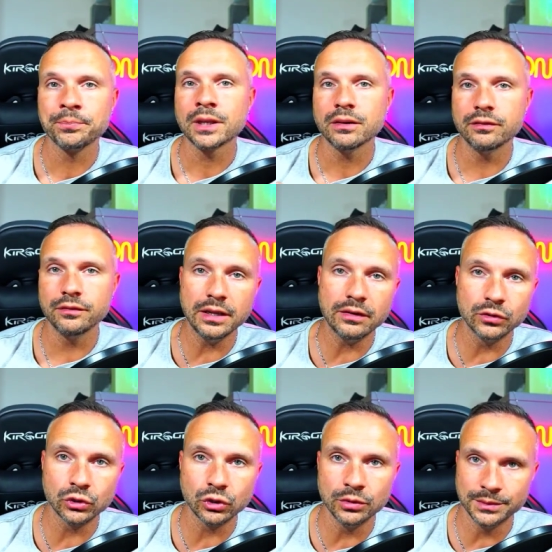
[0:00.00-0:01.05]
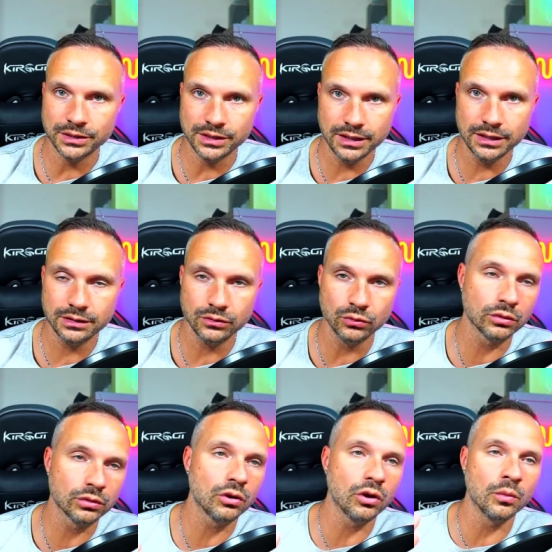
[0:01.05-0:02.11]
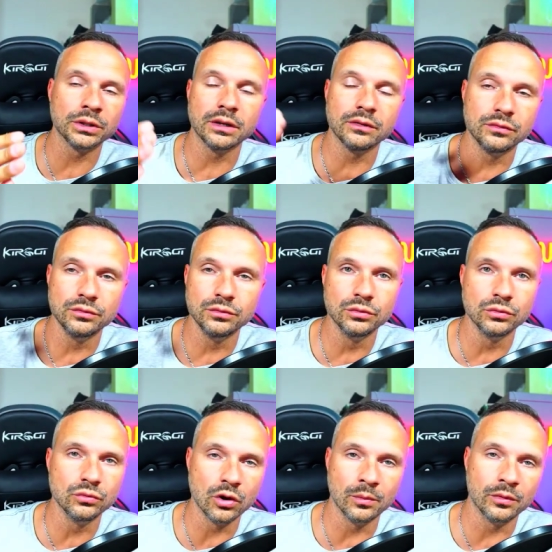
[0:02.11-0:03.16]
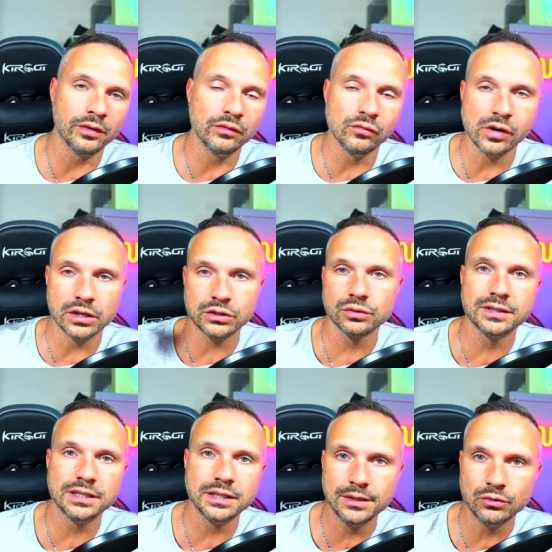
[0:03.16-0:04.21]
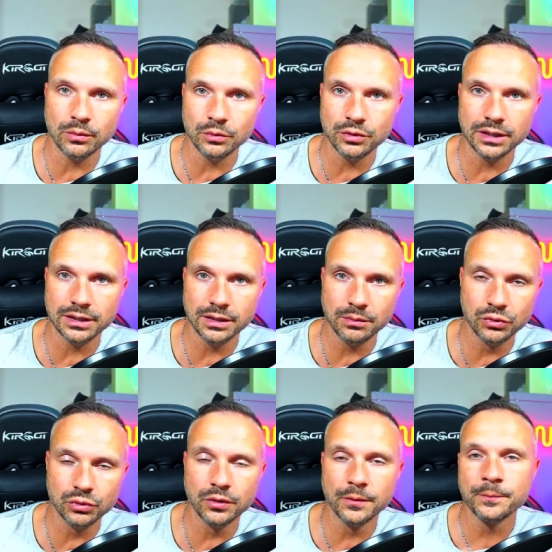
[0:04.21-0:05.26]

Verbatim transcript: via votre domotique, donc comme on a le vu ou comme on va le voir sur Zigbee to MQTT plutôt